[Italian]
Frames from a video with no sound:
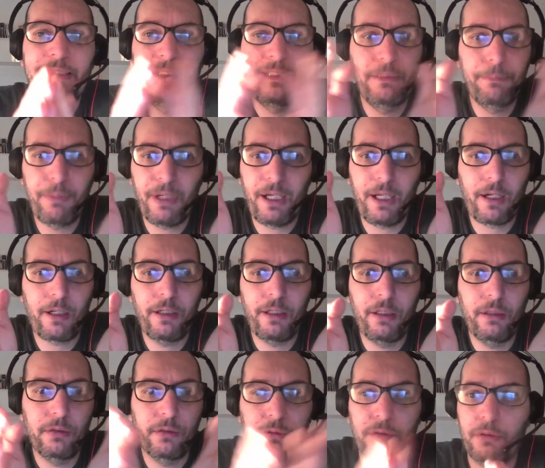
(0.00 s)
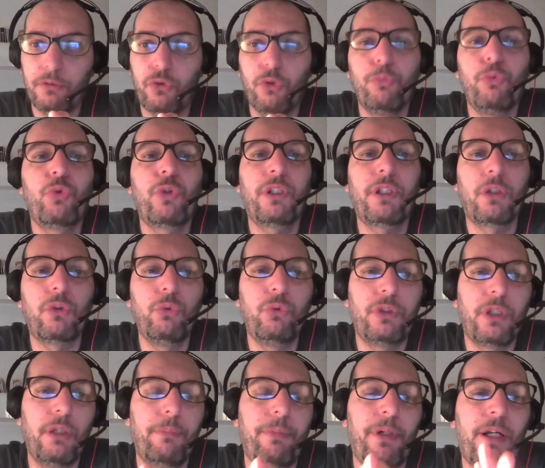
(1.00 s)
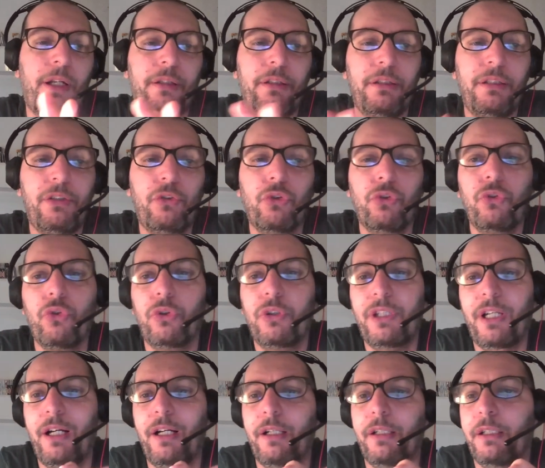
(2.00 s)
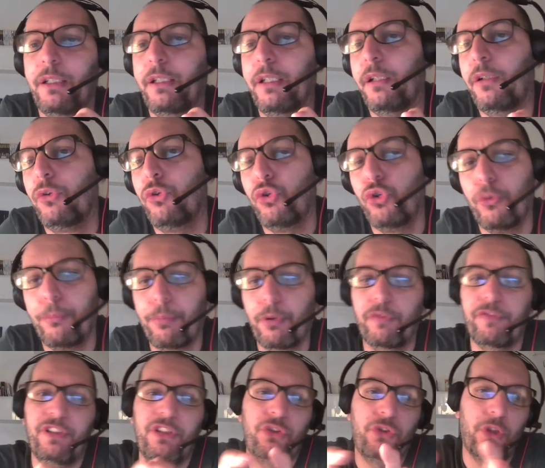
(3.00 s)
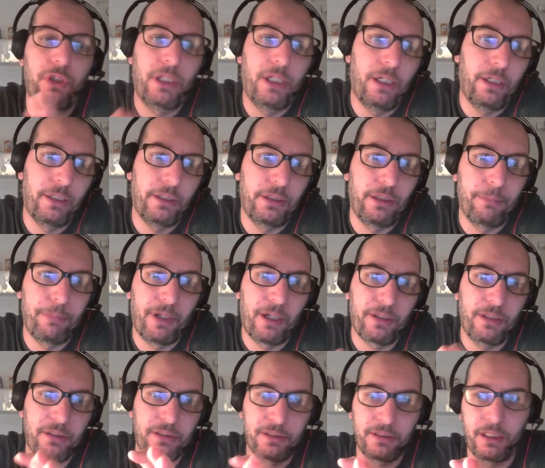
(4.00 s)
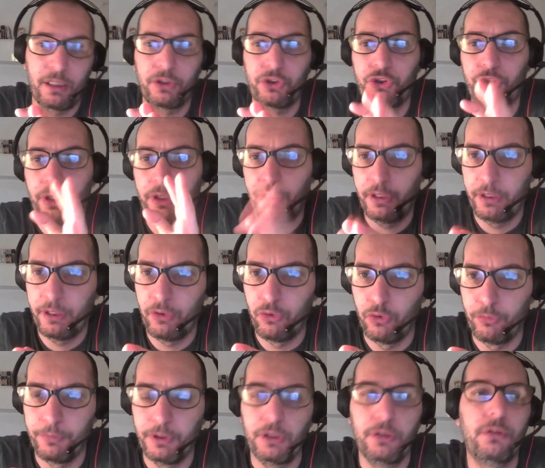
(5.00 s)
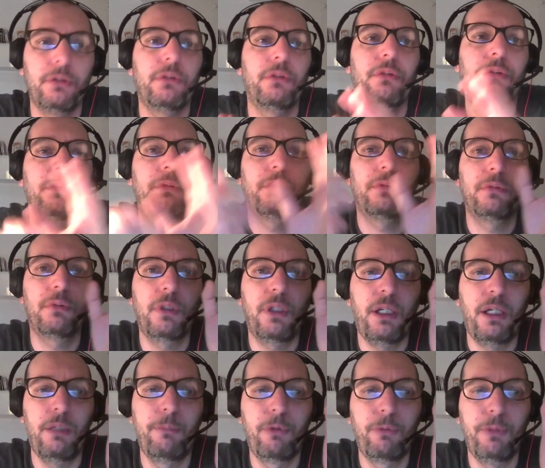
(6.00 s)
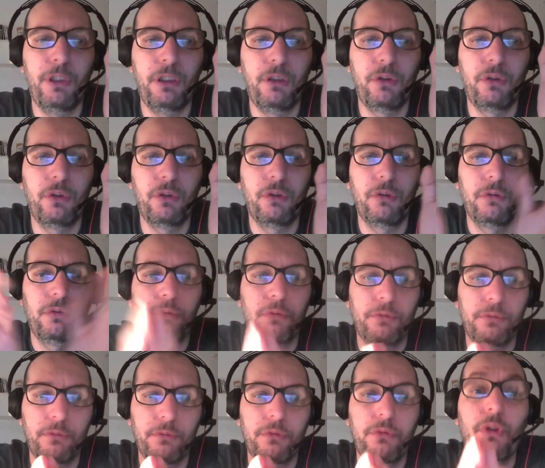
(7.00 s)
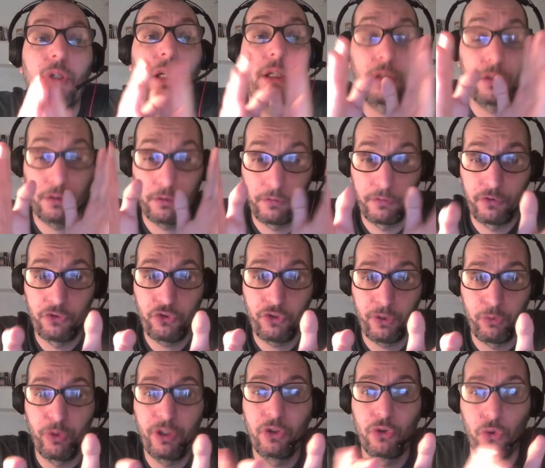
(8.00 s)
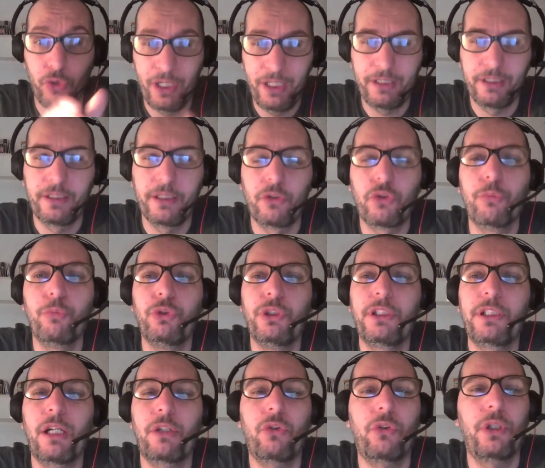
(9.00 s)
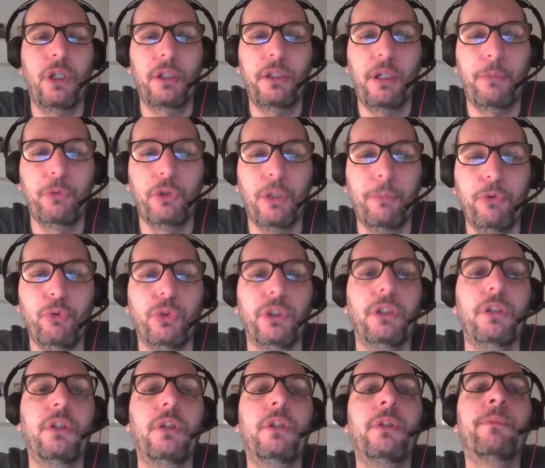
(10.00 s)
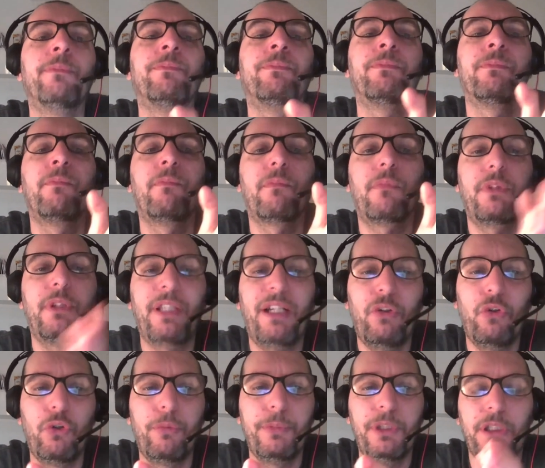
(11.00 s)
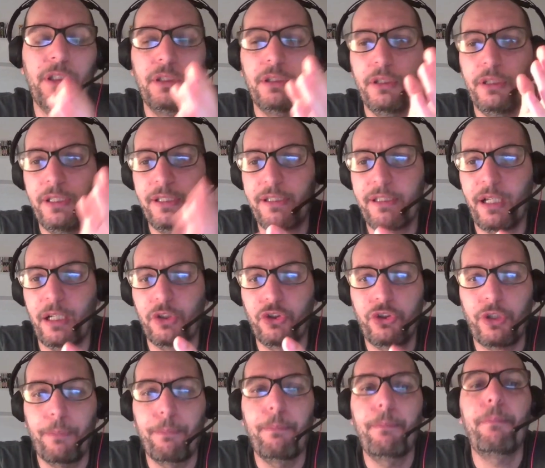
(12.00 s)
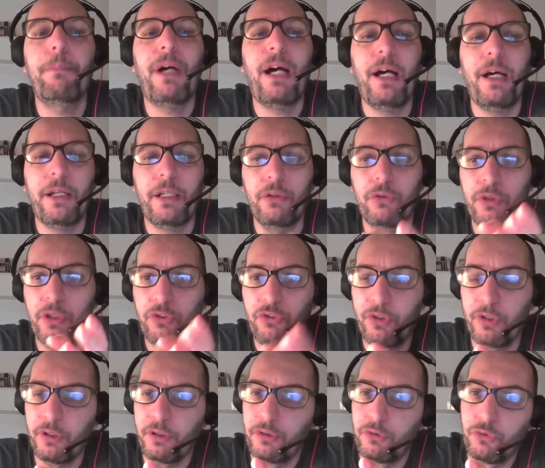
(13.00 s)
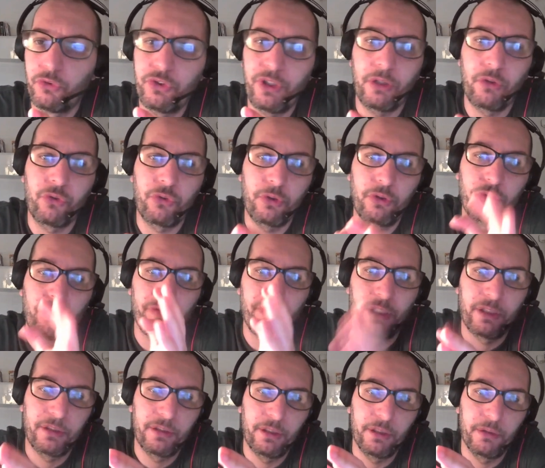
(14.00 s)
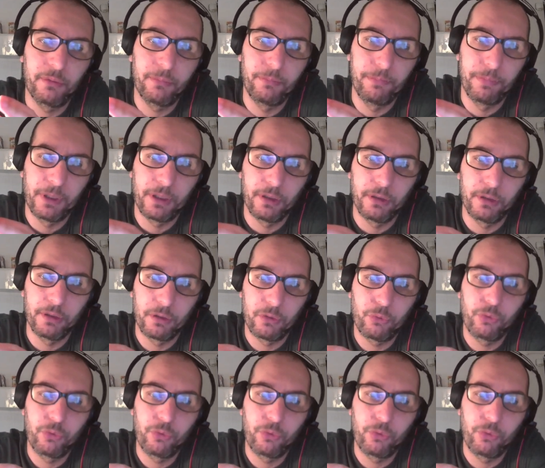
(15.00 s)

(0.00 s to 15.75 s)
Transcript: si parla mm, comunque da tutte le parti di condotta anche non professionale da parte di Sasha e Naomi. Al momento, seguendo anche il comunicato della WWE, Naomi e Sasha pare non, essere, non siano soddisfatte per